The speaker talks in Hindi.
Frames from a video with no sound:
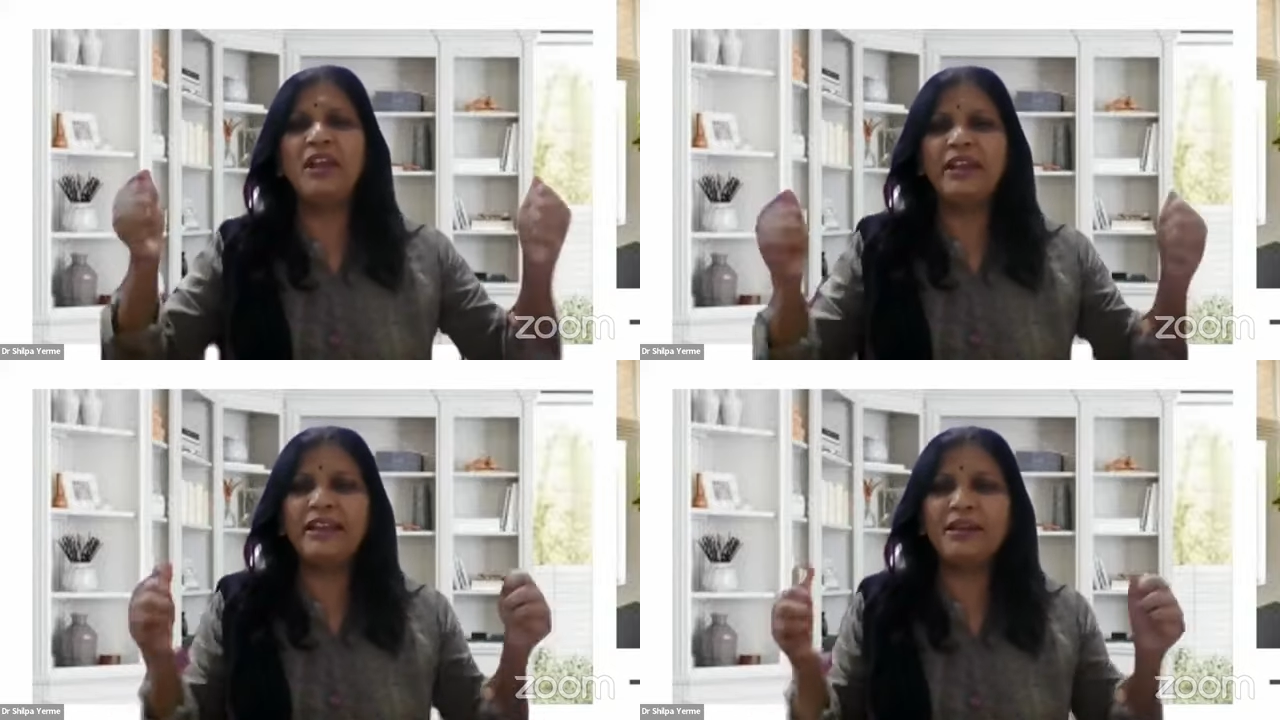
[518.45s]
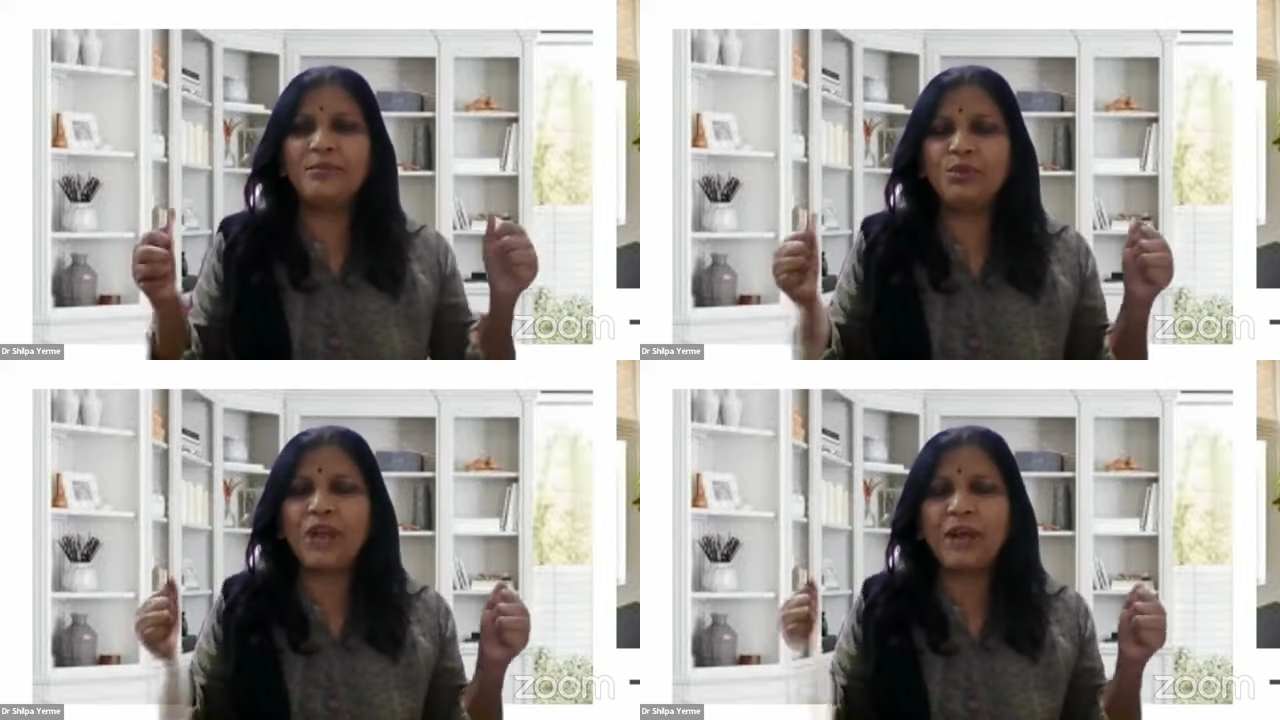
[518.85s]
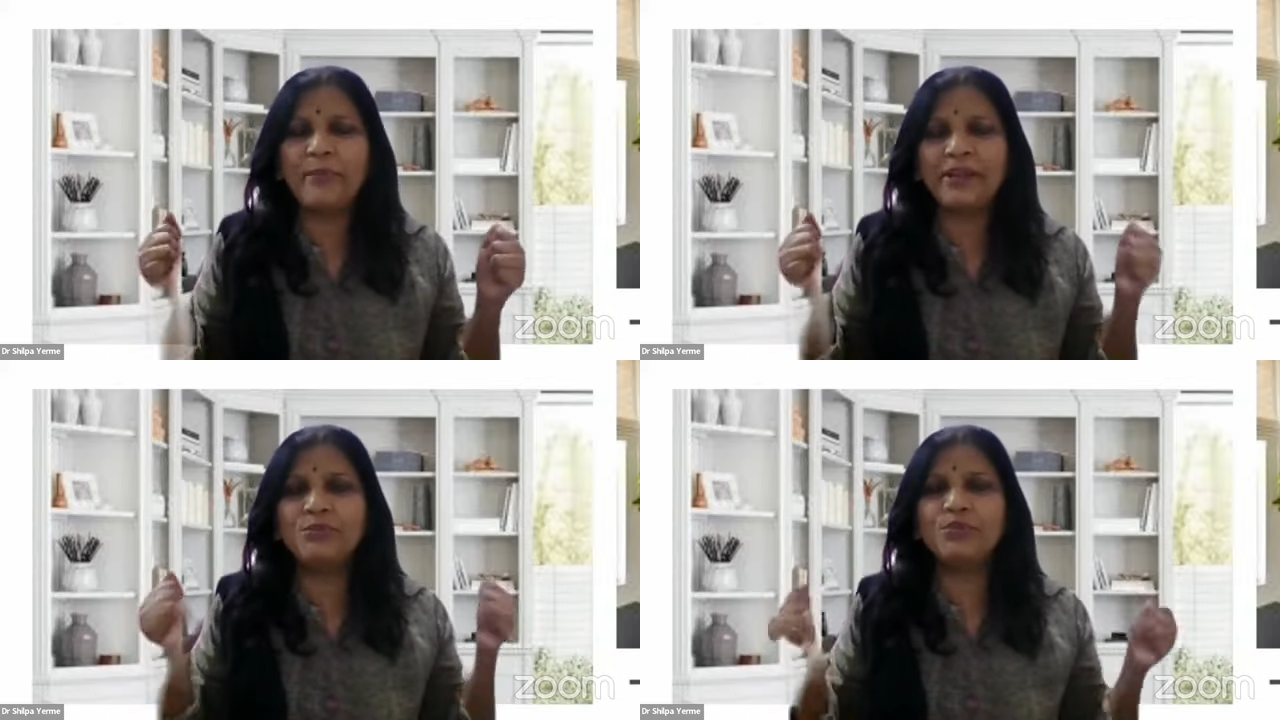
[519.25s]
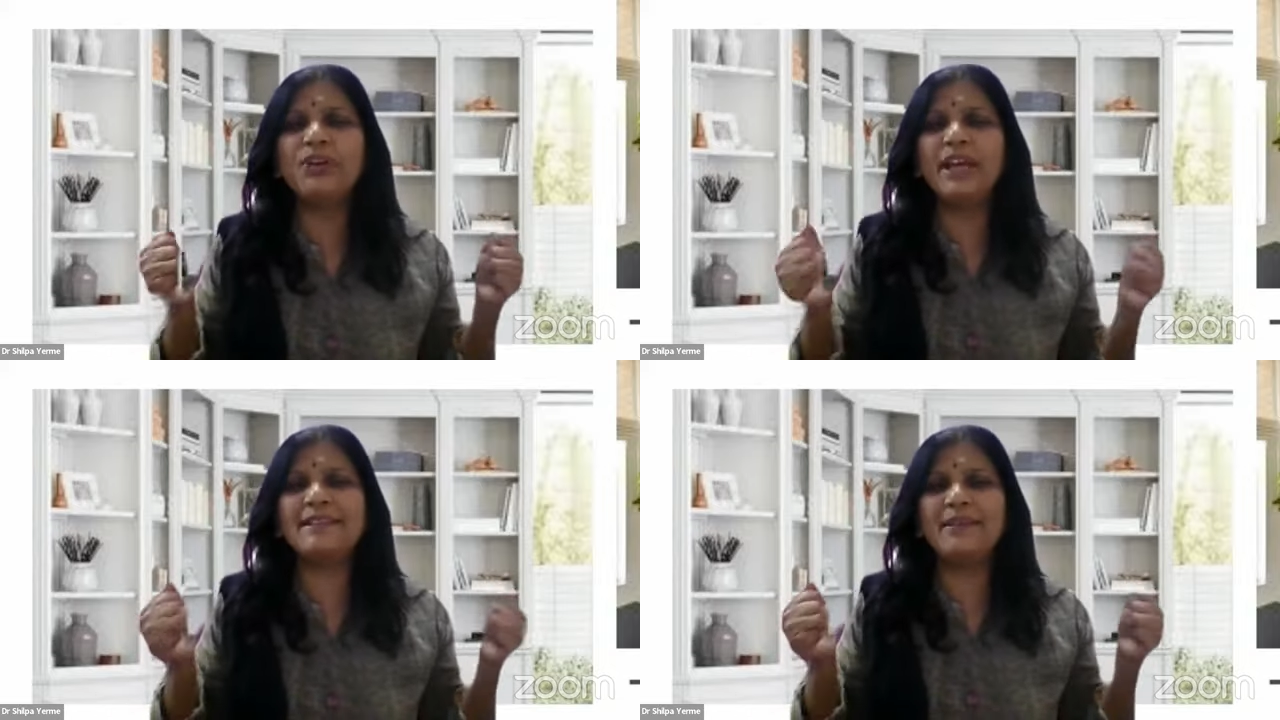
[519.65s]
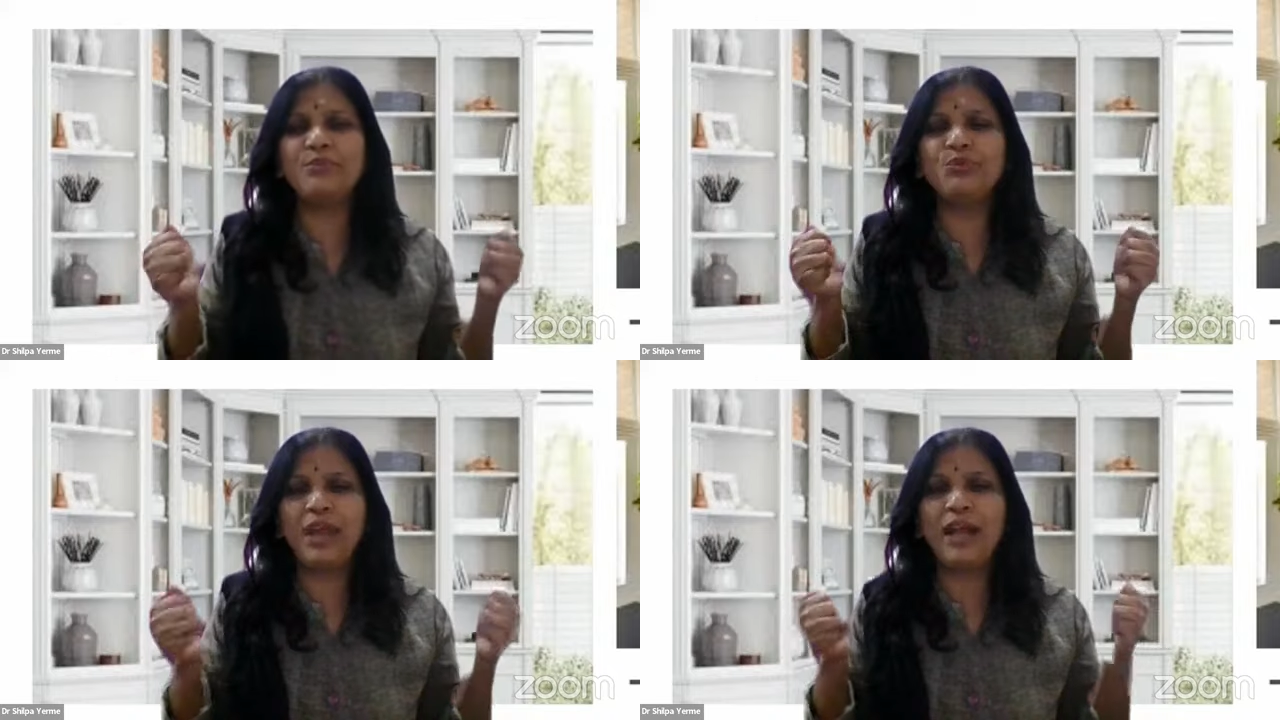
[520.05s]
लाइक हम लोग हमारी मुंह ऐसे
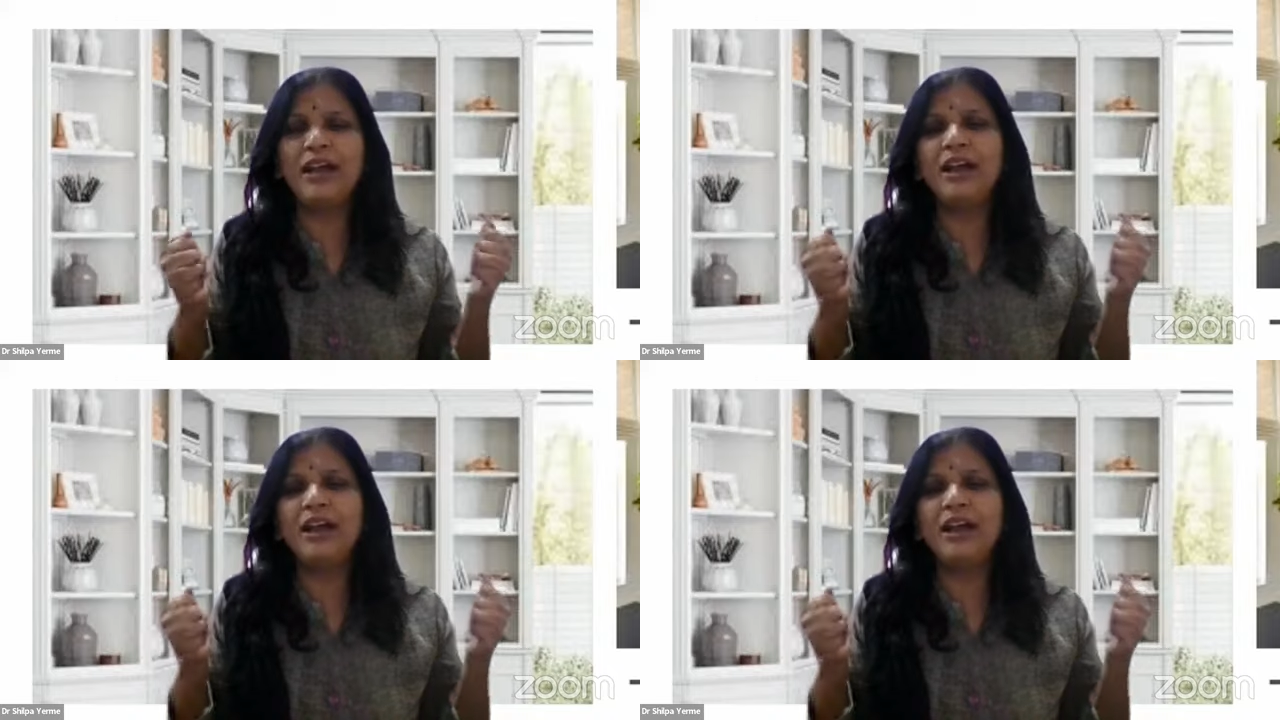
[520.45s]
पूरा